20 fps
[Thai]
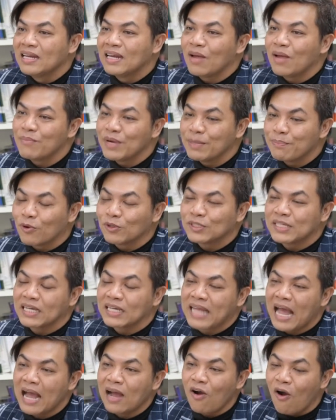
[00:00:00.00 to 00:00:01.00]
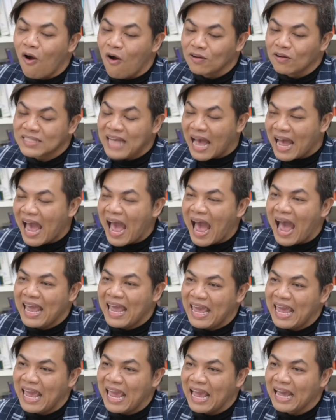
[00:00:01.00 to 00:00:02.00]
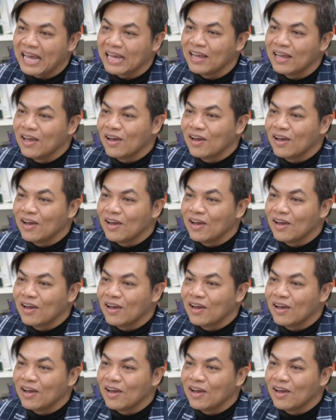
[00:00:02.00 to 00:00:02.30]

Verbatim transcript: เรามีโปรเจกต์ทั้งของสาขาเอง